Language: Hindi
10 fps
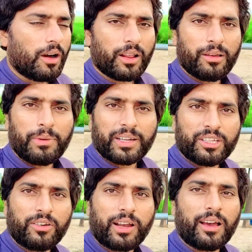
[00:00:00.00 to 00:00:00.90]
और
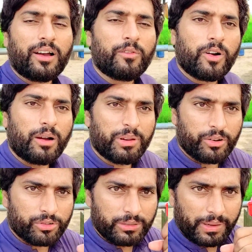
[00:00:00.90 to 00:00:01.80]
मट्टी जो है ना वो
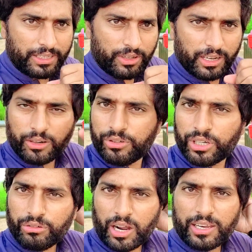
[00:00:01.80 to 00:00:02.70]
हमने रोज़ी पाई जो है ना
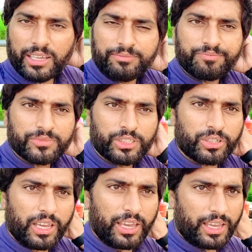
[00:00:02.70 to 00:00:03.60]
उनकी उठानी है
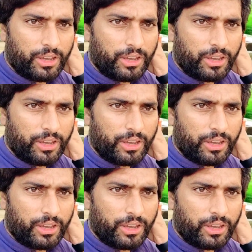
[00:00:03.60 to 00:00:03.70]
क्योंकि